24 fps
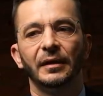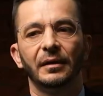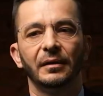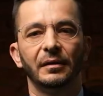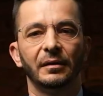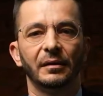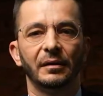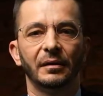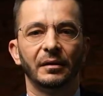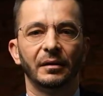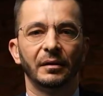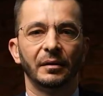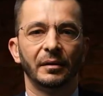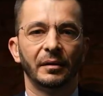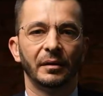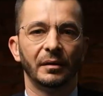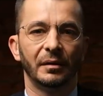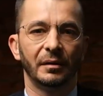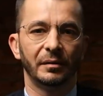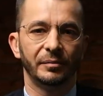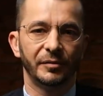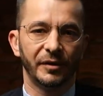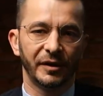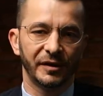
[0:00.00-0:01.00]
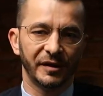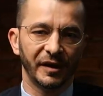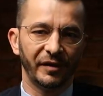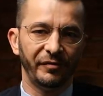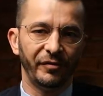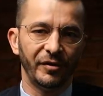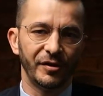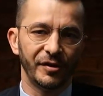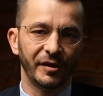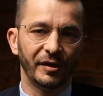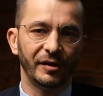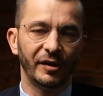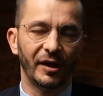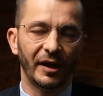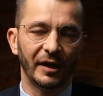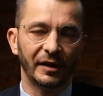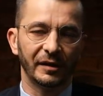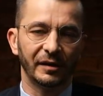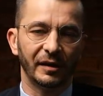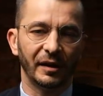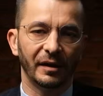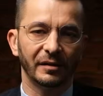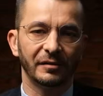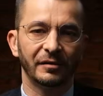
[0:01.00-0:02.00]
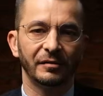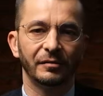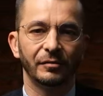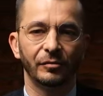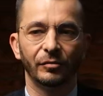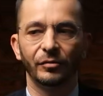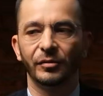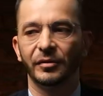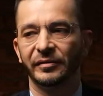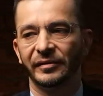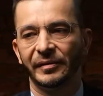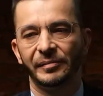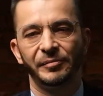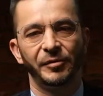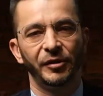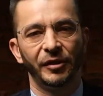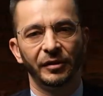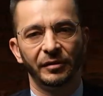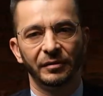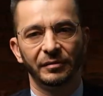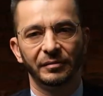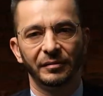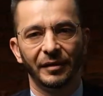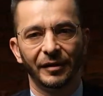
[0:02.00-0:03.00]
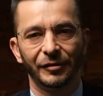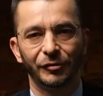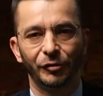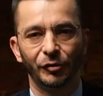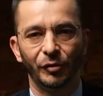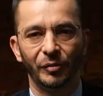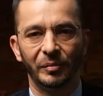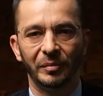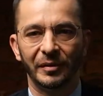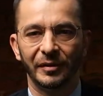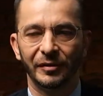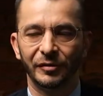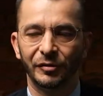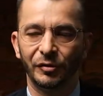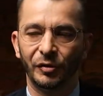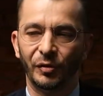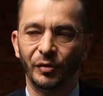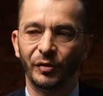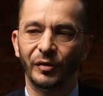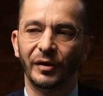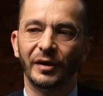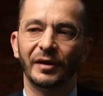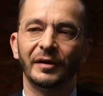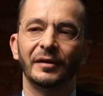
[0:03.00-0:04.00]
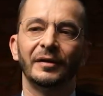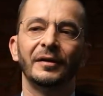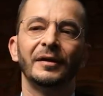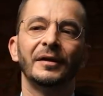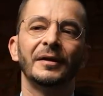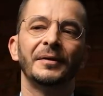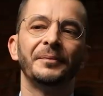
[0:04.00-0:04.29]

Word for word: э, психософический трактат, ну это вообще особая история.